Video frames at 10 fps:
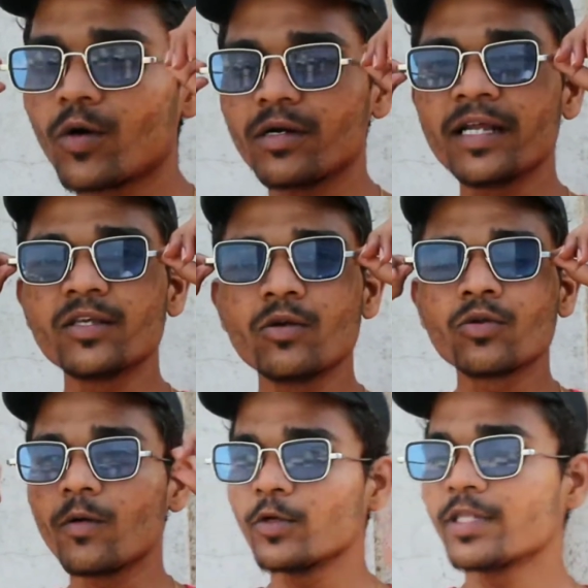ऑर्गेनाइजर
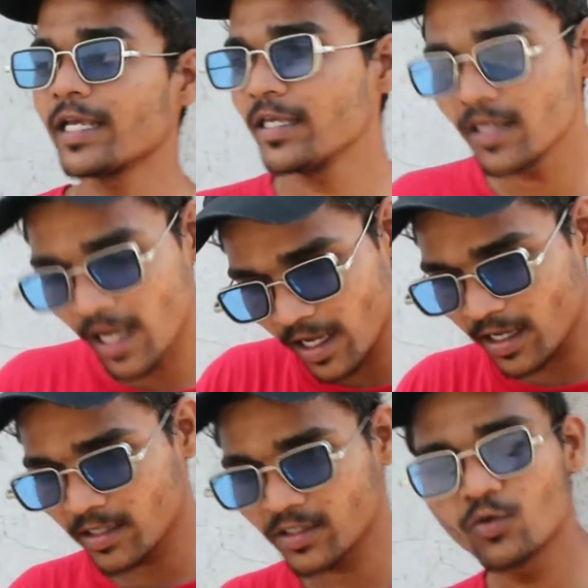उनको बोलता है कि हाँ